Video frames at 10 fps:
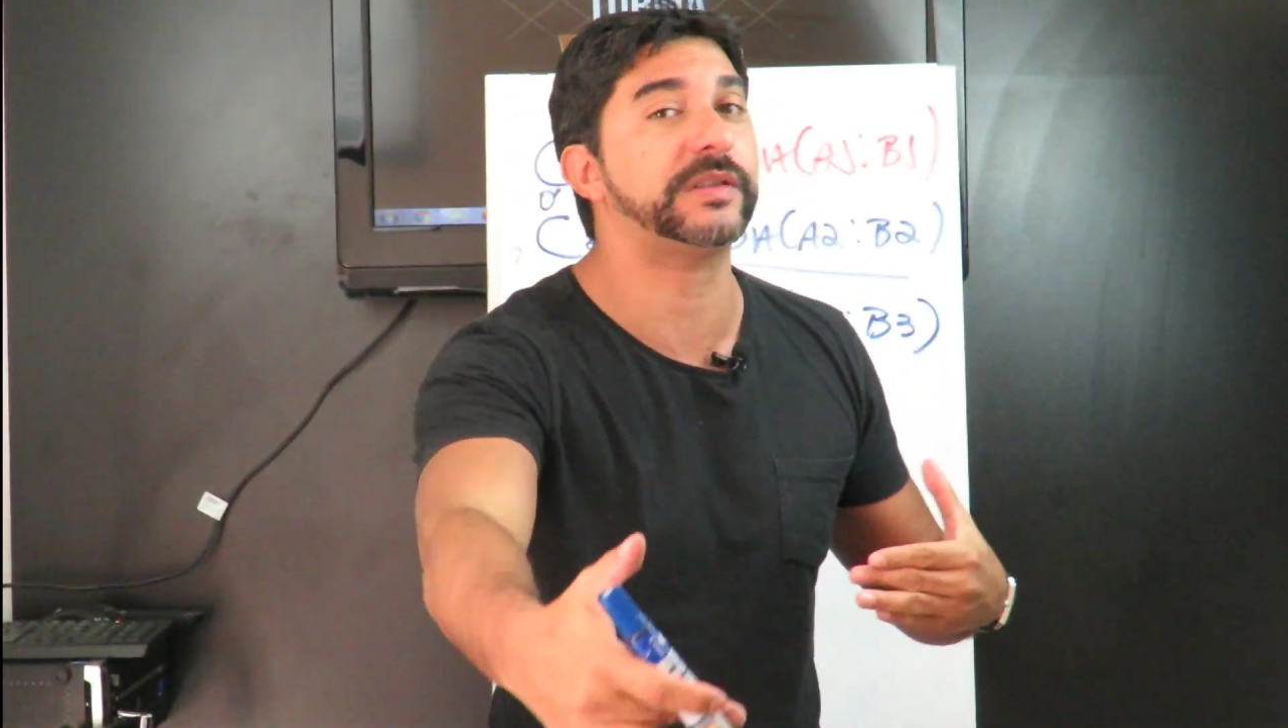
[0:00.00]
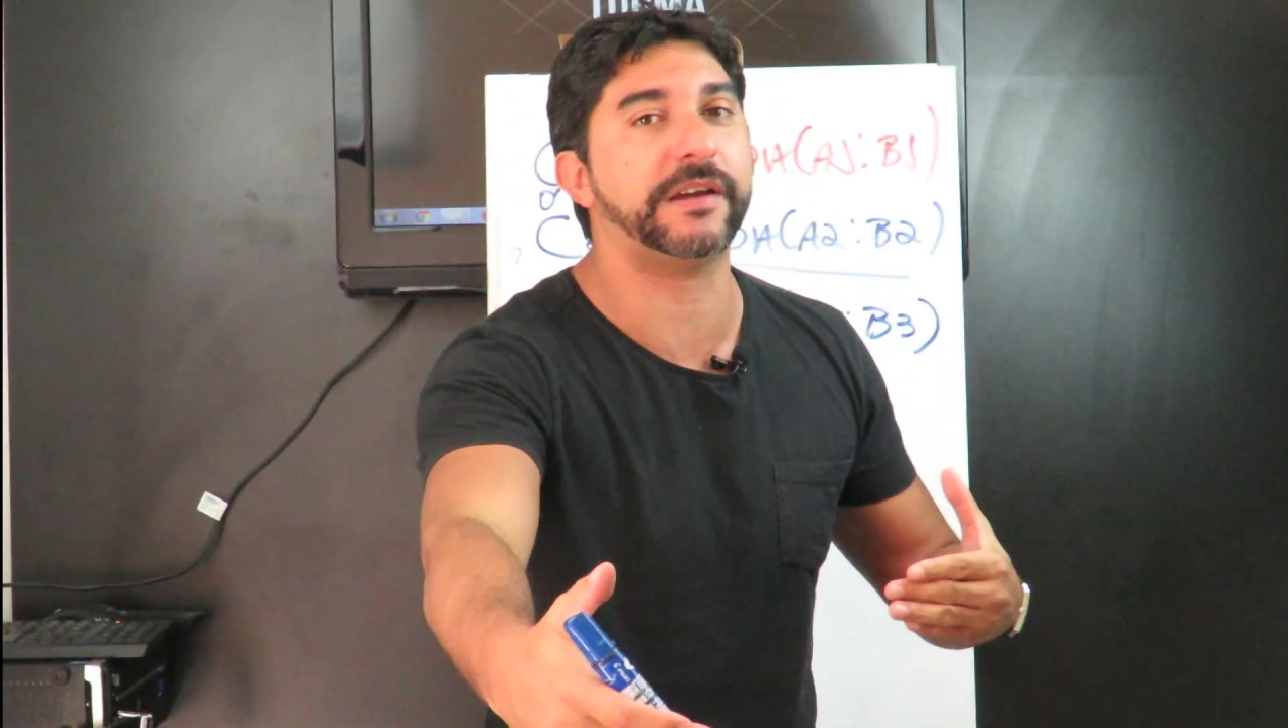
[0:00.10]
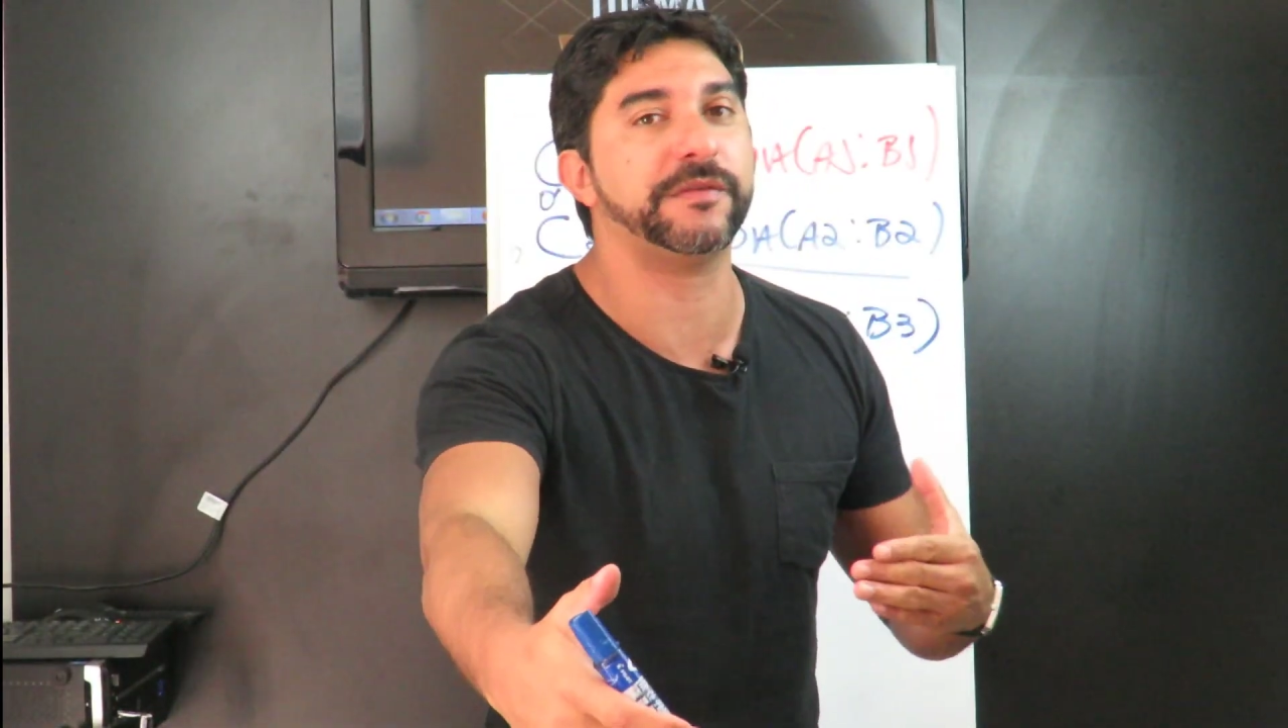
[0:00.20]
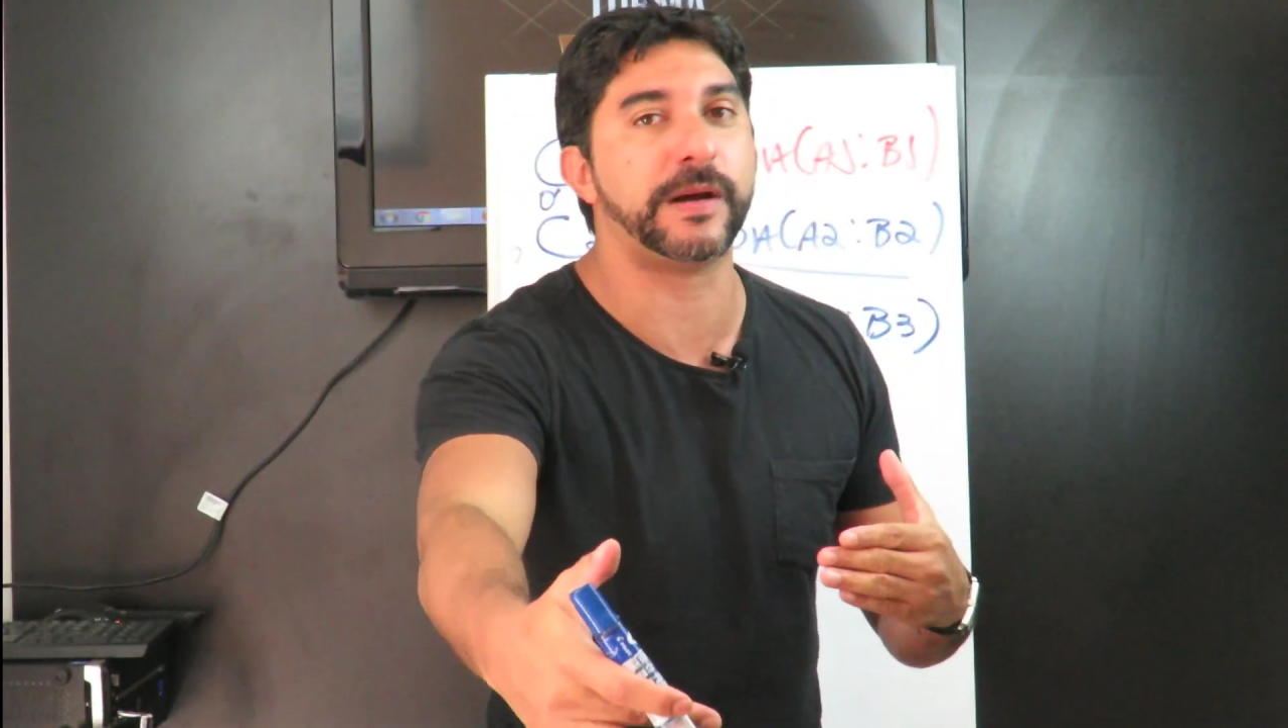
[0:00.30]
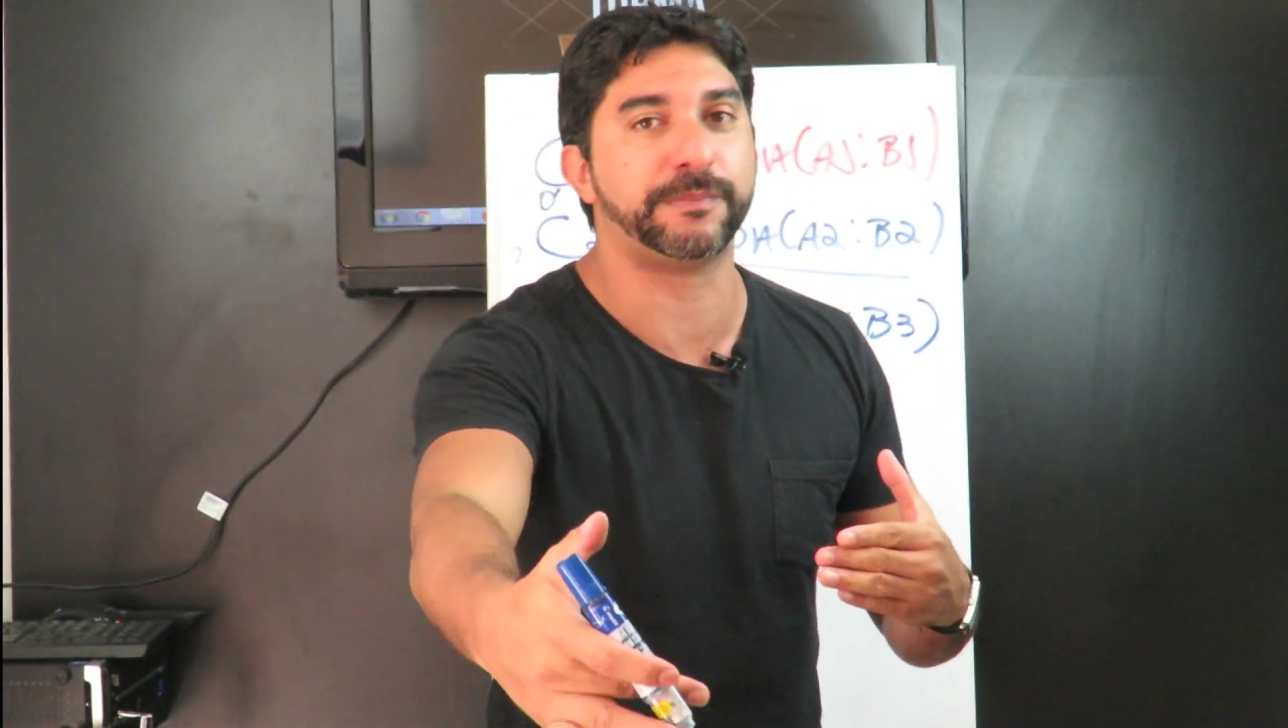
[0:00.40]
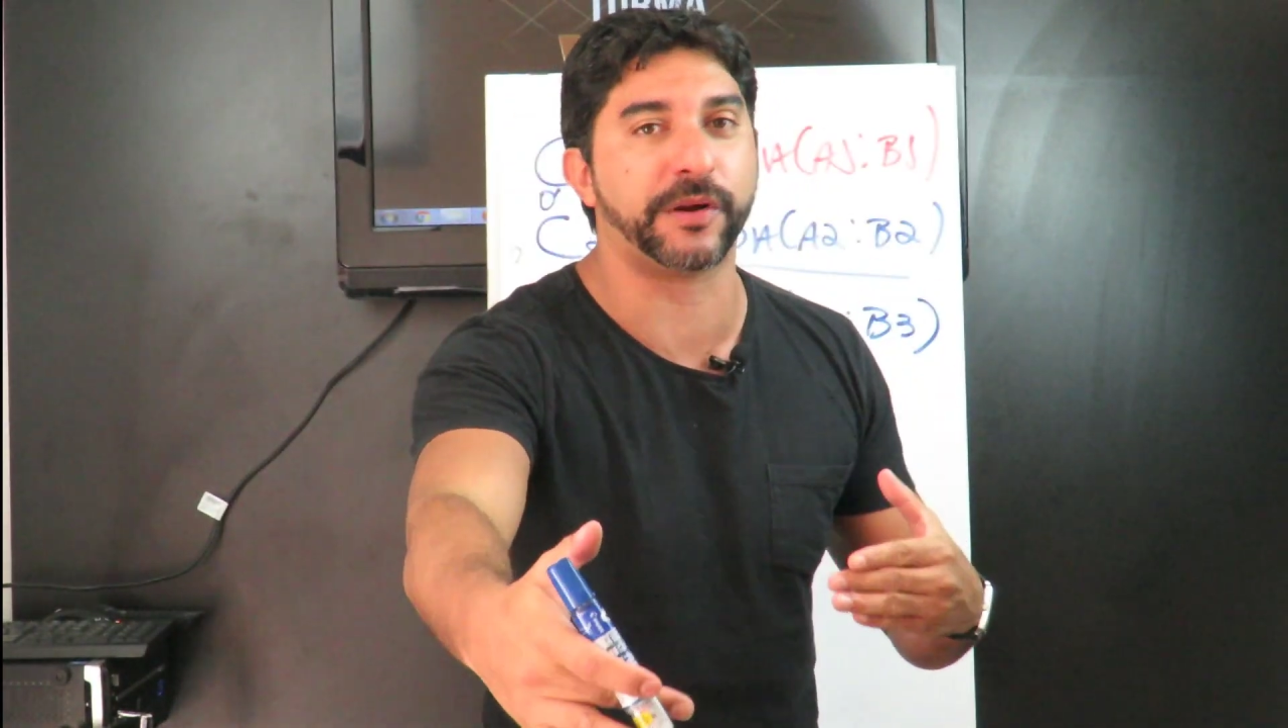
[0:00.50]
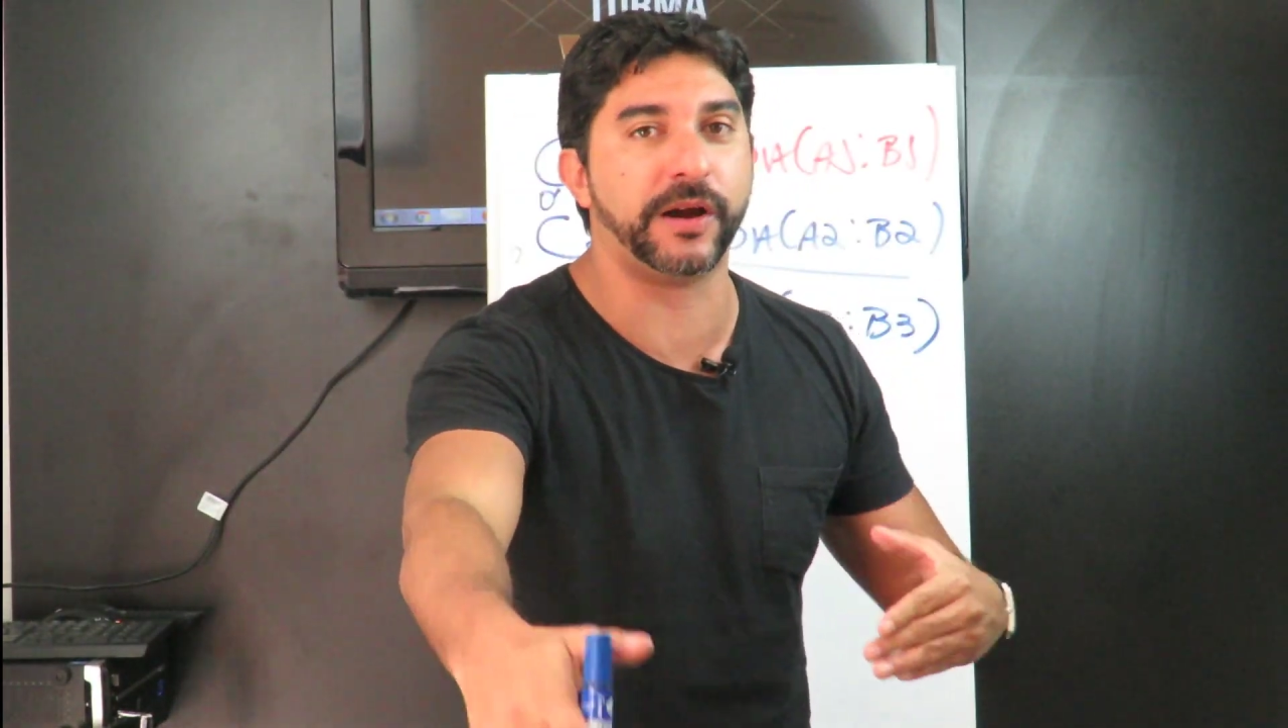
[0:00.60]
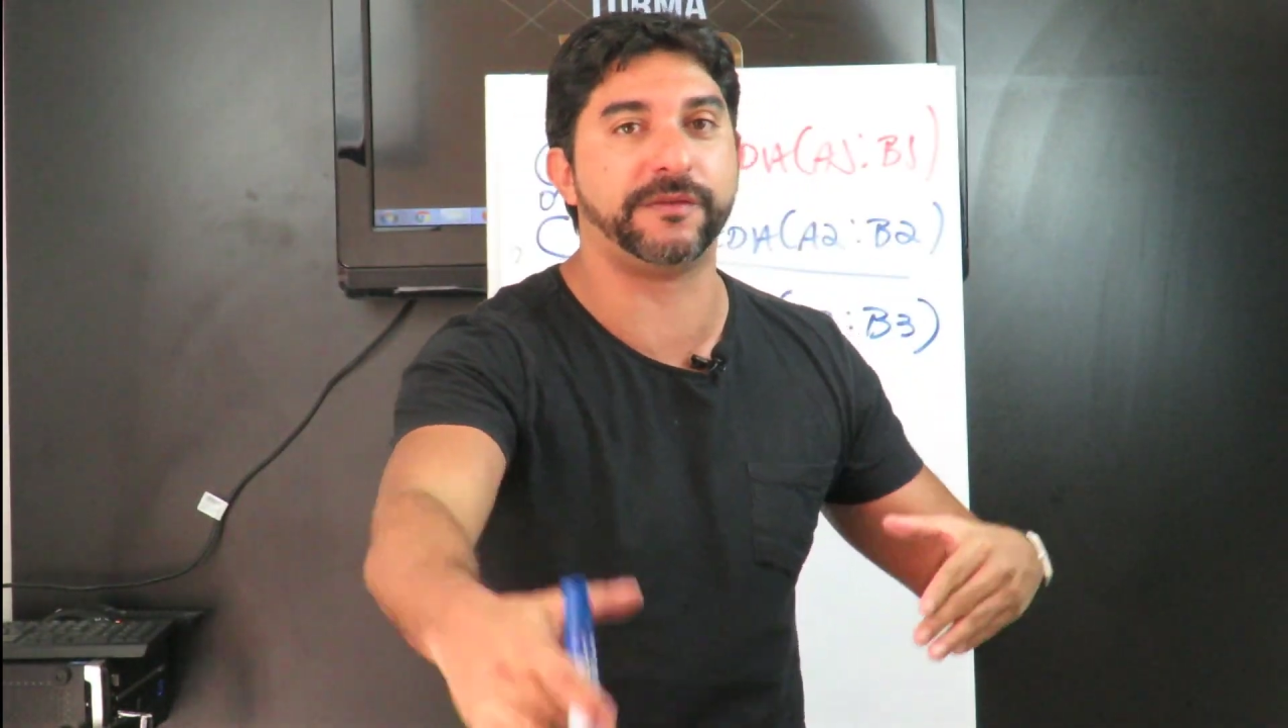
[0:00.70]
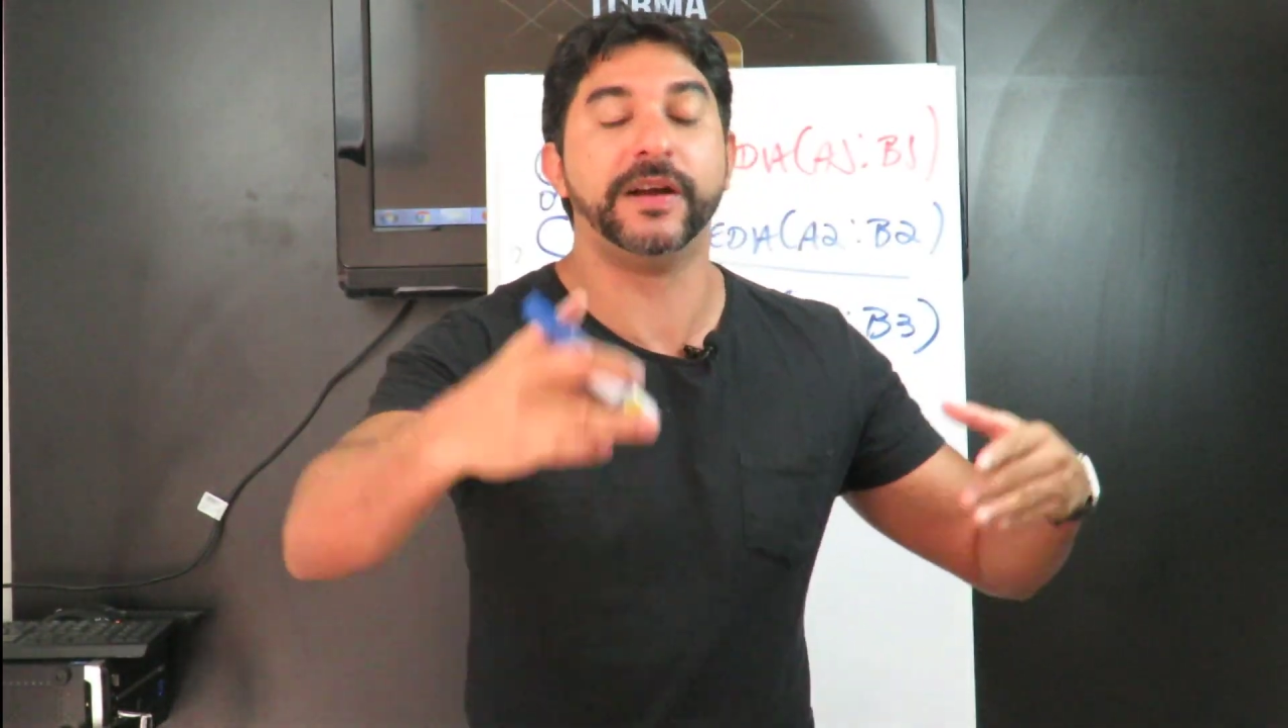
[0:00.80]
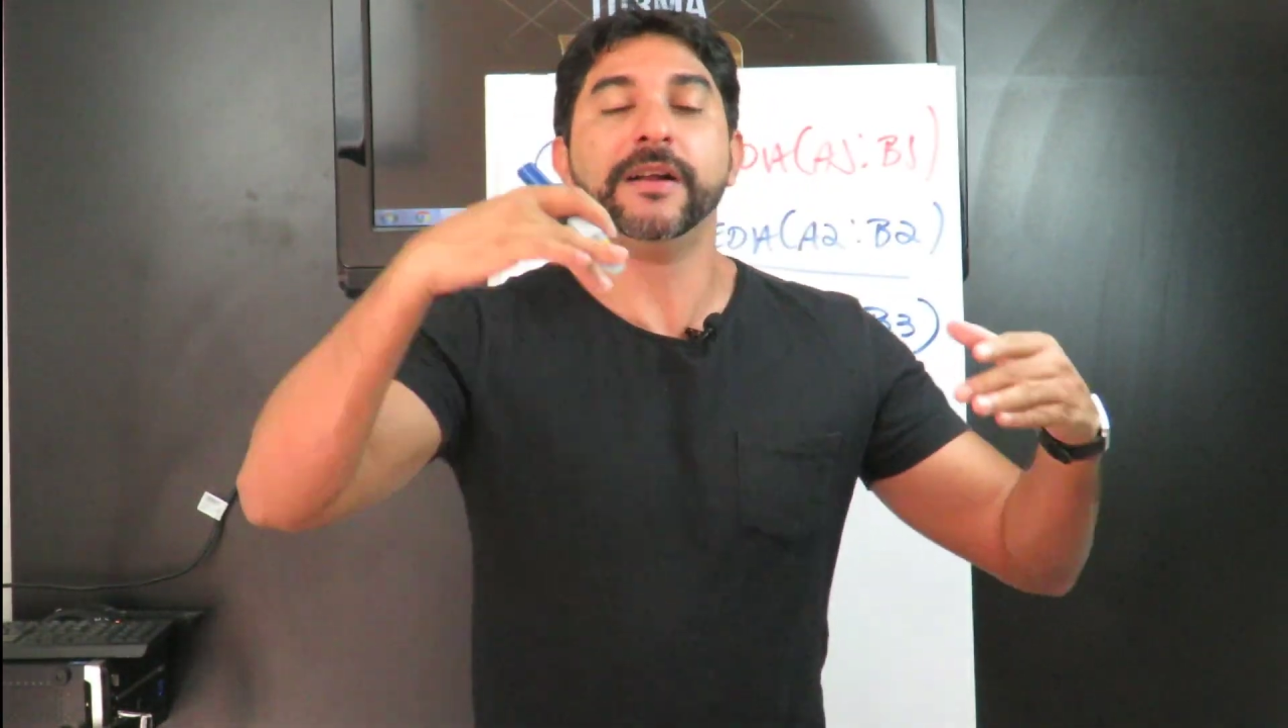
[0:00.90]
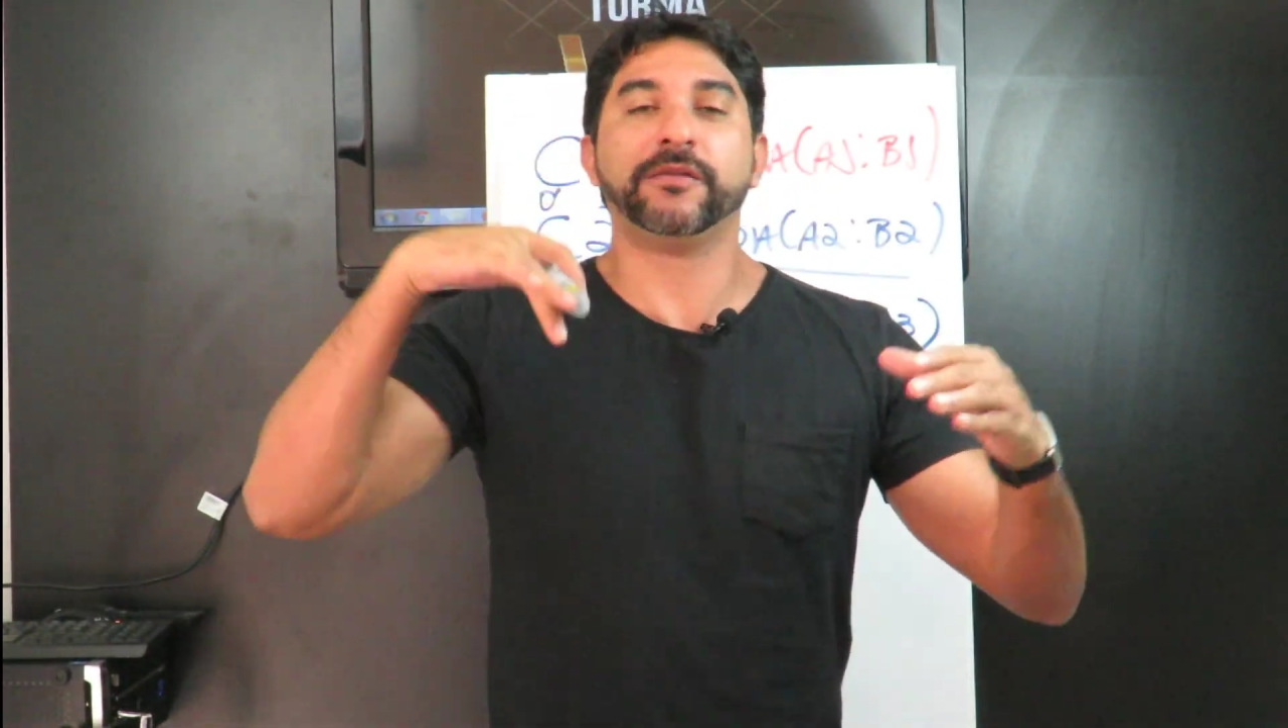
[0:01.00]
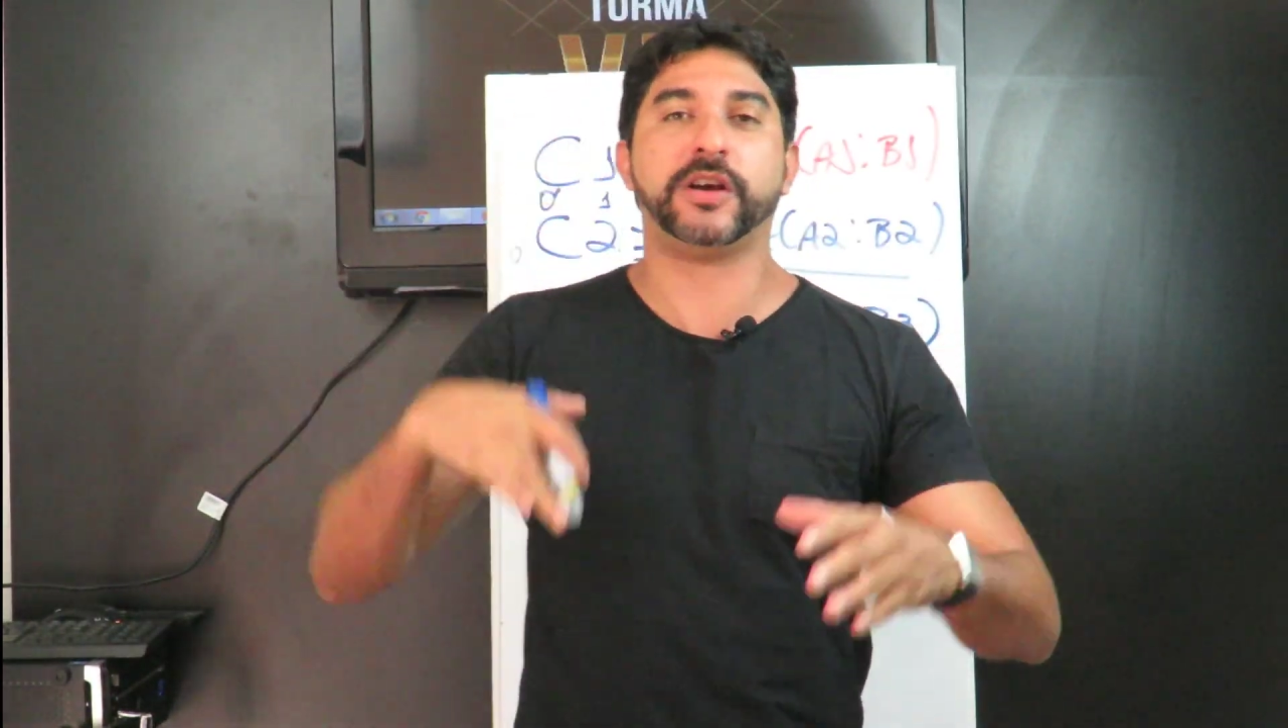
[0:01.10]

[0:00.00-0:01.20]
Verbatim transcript: teve uma prova,